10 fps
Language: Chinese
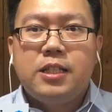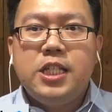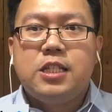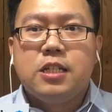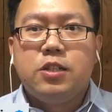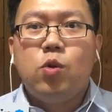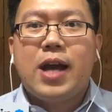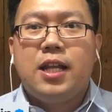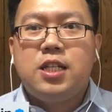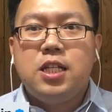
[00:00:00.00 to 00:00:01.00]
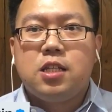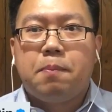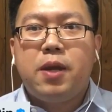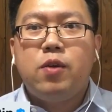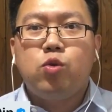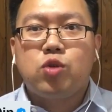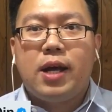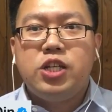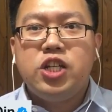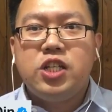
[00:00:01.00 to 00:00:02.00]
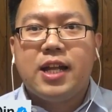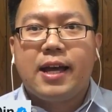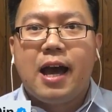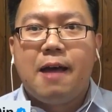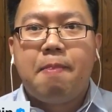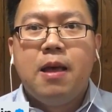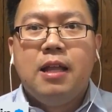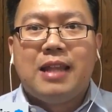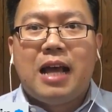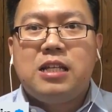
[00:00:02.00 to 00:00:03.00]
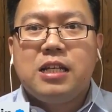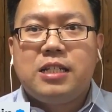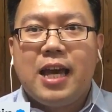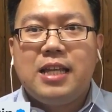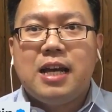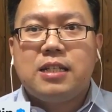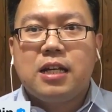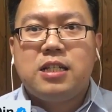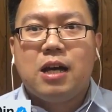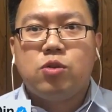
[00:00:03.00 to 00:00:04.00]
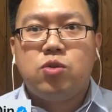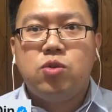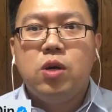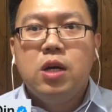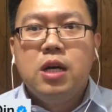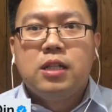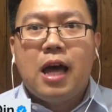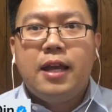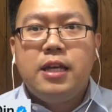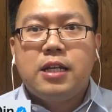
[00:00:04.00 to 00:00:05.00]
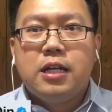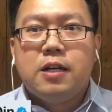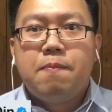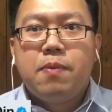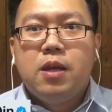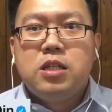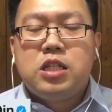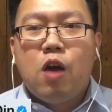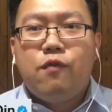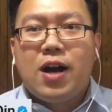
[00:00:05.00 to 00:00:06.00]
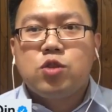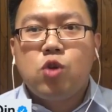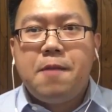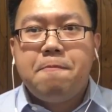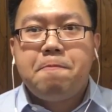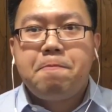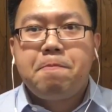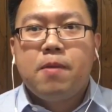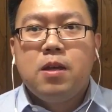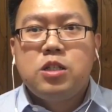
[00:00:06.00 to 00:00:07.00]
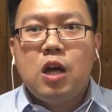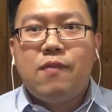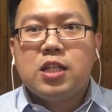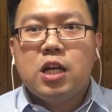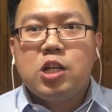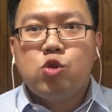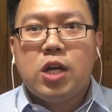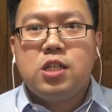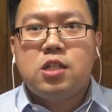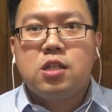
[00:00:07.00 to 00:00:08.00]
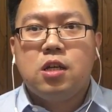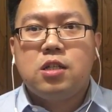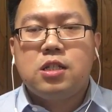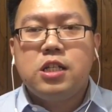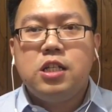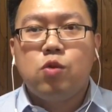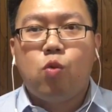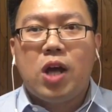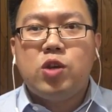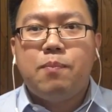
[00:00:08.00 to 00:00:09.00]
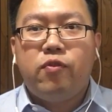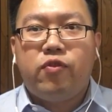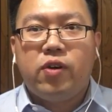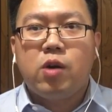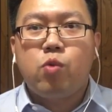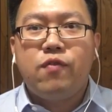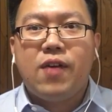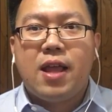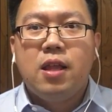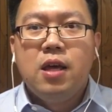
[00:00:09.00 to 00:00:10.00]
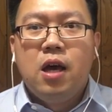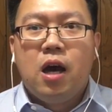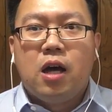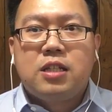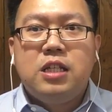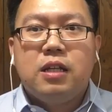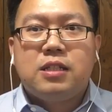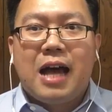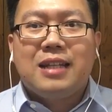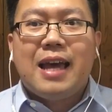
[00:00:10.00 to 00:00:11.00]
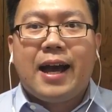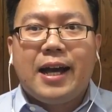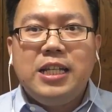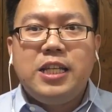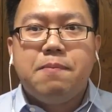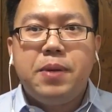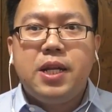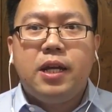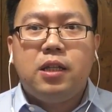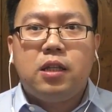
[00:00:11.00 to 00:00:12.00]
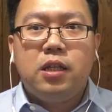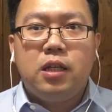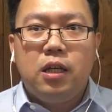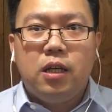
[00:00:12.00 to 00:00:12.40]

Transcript: 记者勇敢的记者披露出来的信息来看，蓝色钱江这个小区它的一个消防栓，消防栓的算计是设计是完全不符合规范啊，藏在很隐蔽的一一